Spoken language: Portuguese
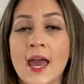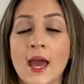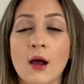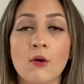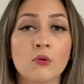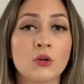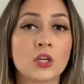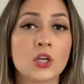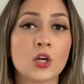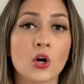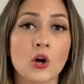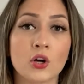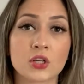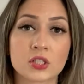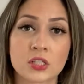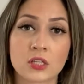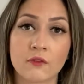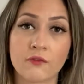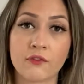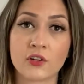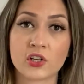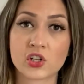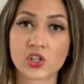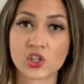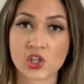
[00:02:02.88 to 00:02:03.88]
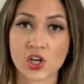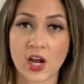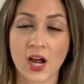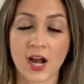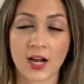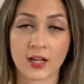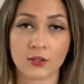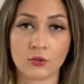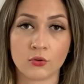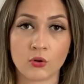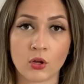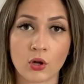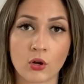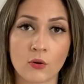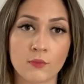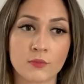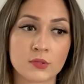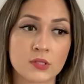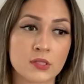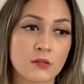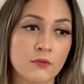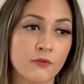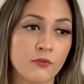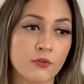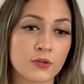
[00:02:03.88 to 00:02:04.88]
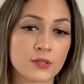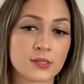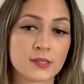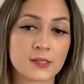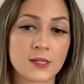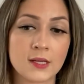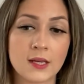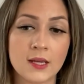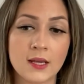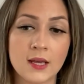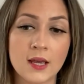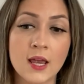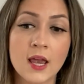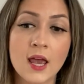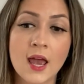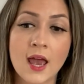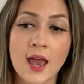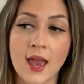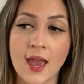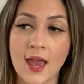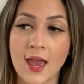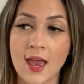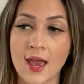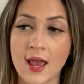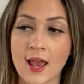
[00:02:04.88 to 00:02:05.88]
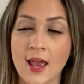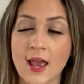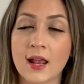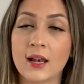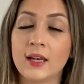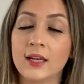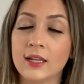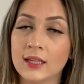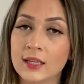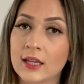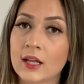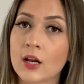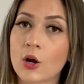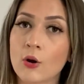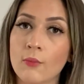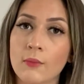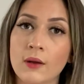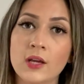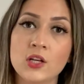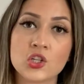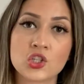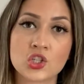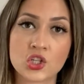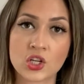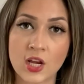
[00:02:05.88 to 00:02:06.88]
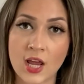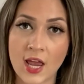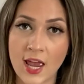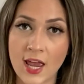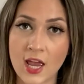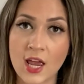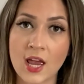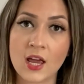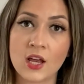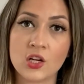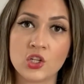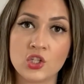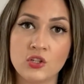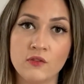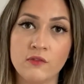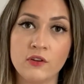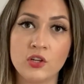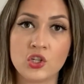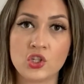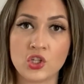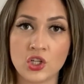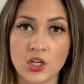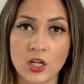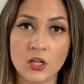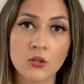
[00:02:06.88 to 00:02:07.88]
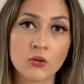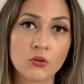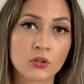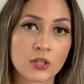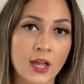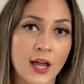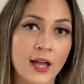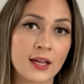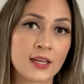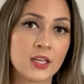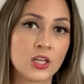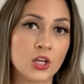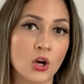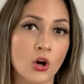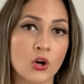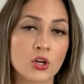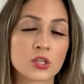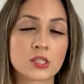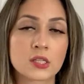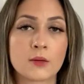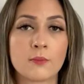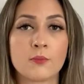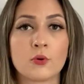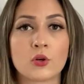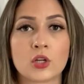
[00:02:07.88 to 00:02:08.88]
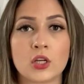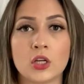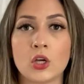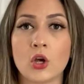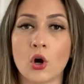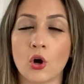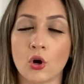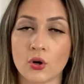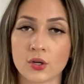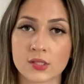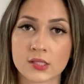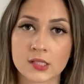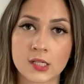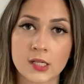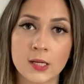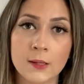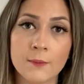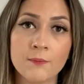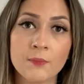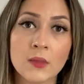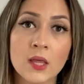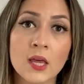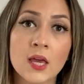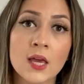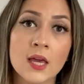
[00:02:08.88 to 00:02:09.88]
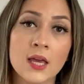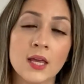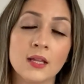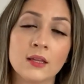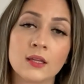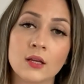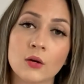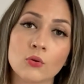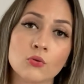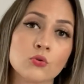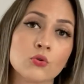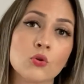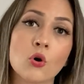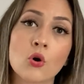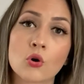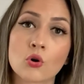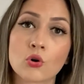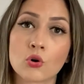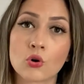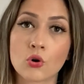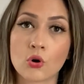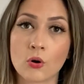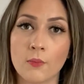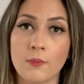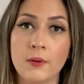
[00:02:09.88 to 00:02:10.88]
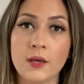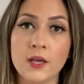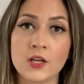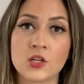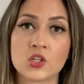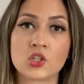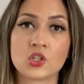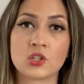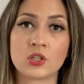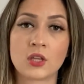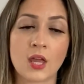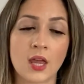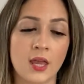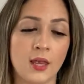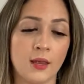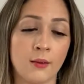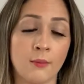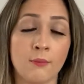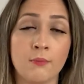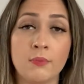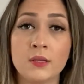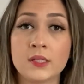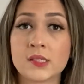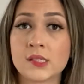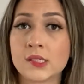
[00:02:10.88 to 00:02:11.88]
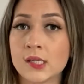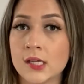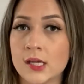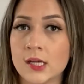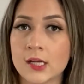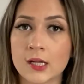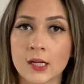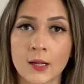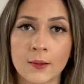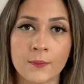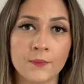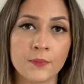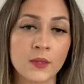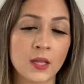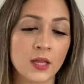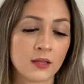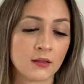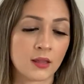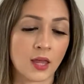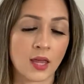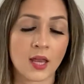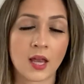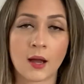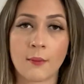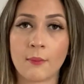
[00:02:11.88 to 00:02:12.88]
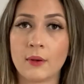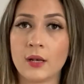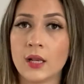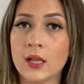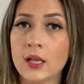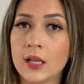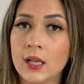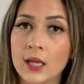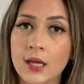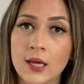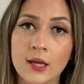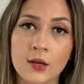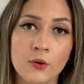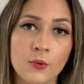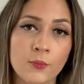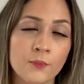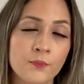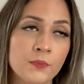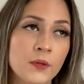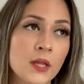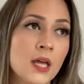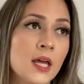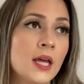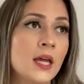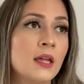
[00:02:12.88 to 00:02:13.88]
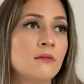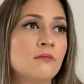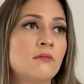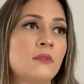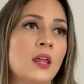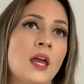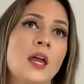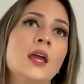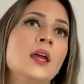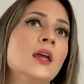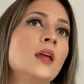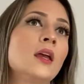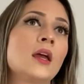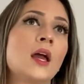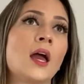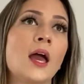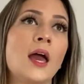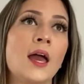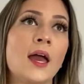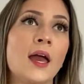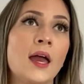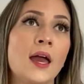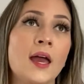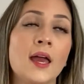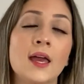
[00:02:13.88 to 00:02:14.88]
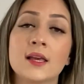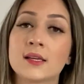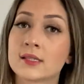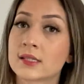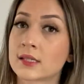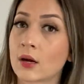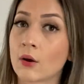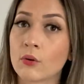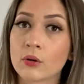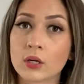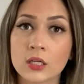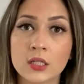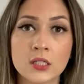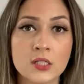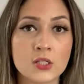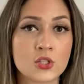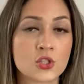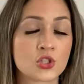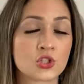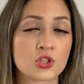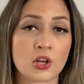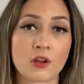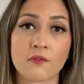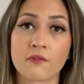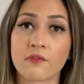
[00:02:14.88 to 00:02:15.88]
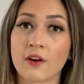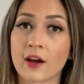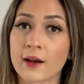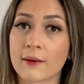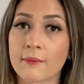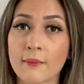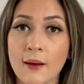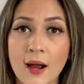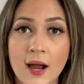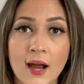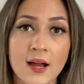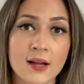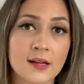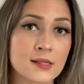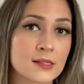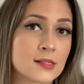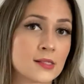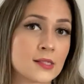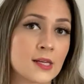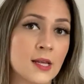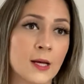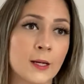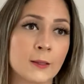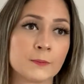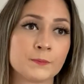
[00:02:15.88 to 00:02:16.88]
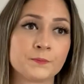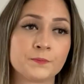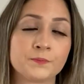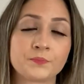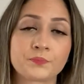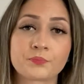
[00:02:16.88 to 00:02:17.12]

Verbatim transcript: É um quiosque fechado, é como se fosse, é, literalmente é dividido, tá? Quiosque por quiosque. Então no Coco Beach tem piscina, tem cabeleireiro, tem é, restaurante, tem farmácia,